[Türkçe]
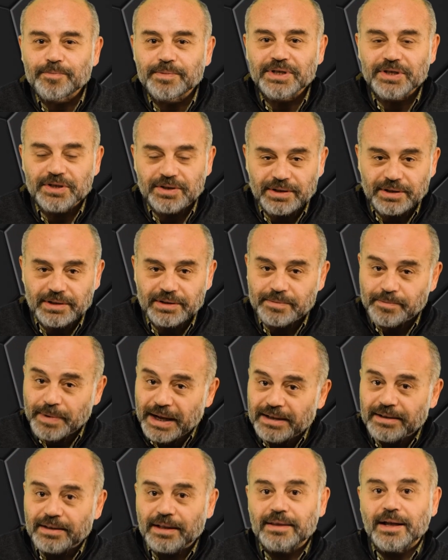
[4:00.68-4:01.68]
bir iş değildir.
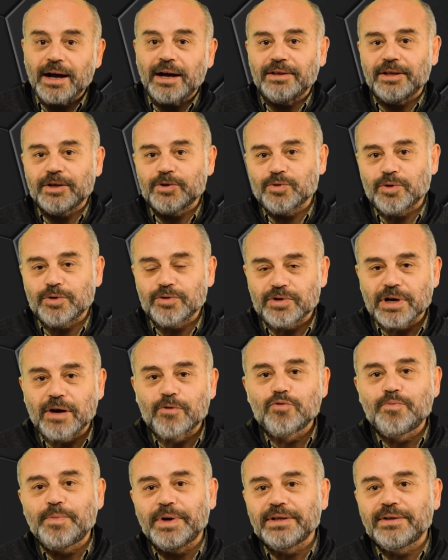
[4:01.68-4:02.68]
Belki de daha da zordur
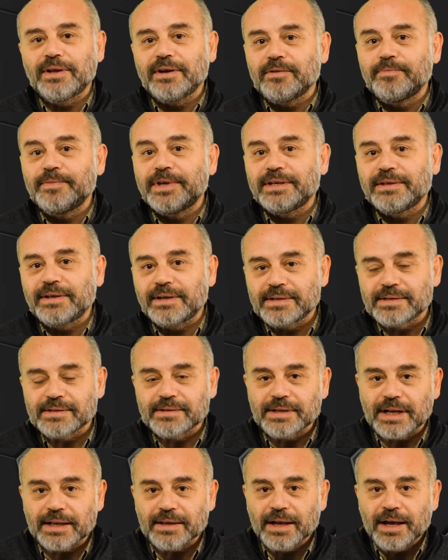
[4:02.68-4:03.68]
Avrupalı takımların
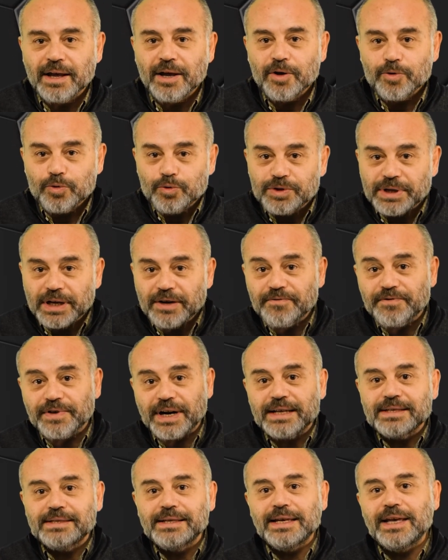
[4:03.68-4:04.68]
arasında. Üstelik
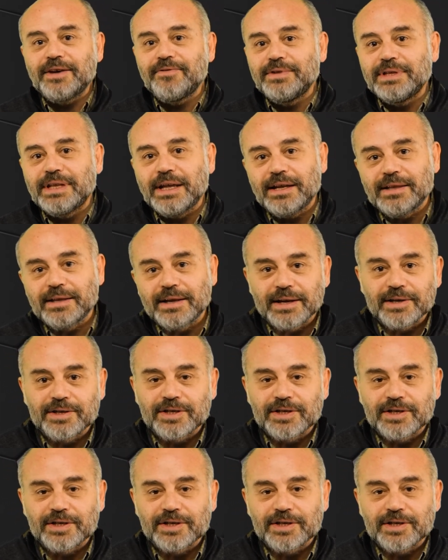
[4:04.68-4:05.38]
Fransa'yı evinde yenerek